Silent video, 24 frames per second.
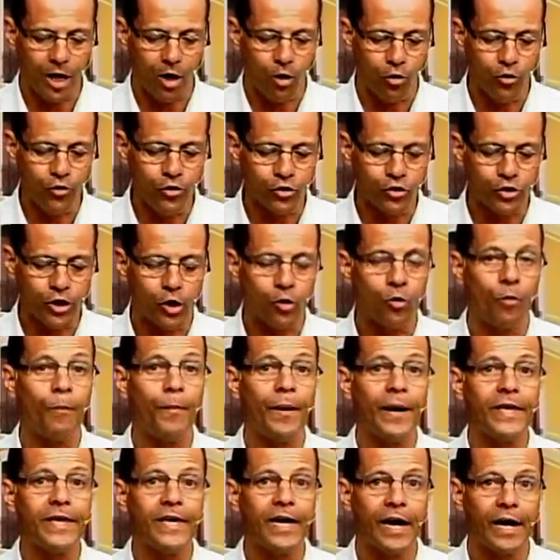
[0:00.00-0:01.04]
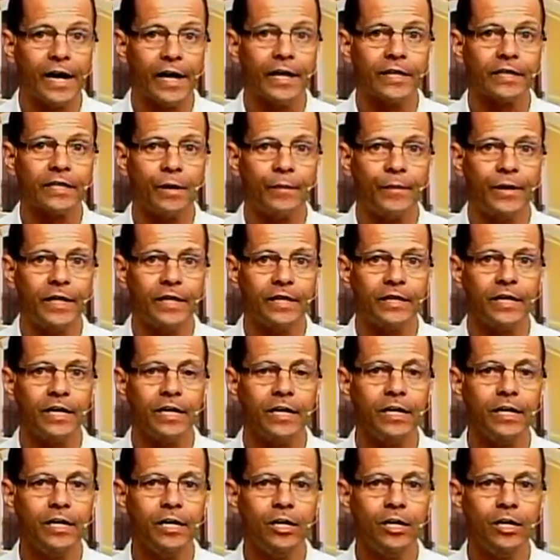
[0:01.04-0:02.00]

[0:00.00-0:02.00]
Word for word: Hoy nos acompaña gratamente